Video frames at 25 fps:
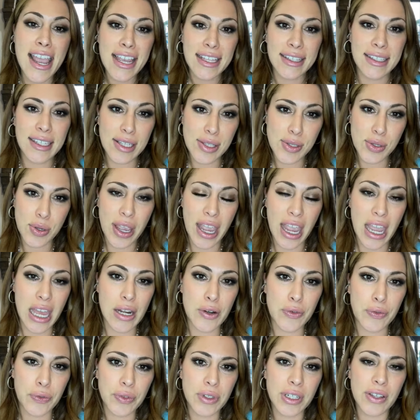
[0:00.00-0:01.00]
dir zu
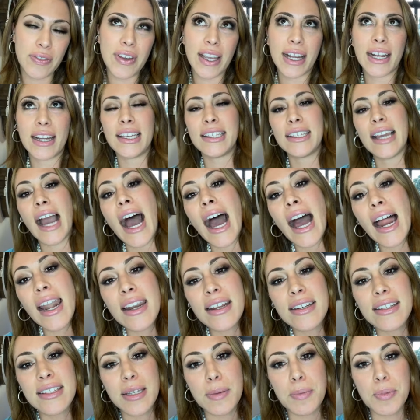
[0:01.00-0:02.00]
helfen, dir wirklich
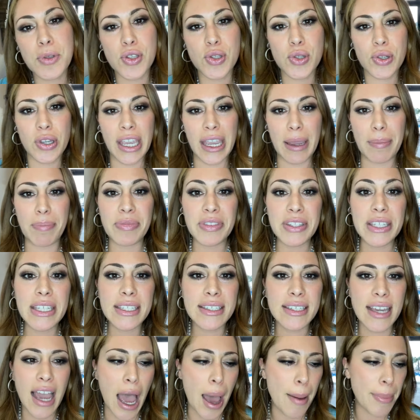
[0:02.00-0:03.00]
alle Tipps zu geben, die
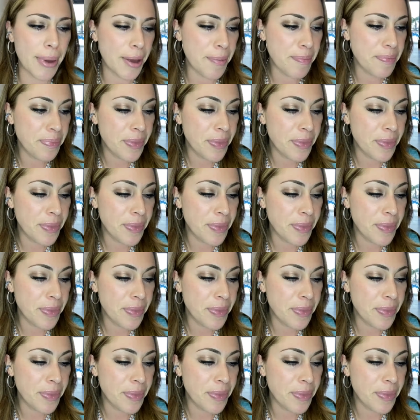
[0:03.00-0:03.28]
ich habe.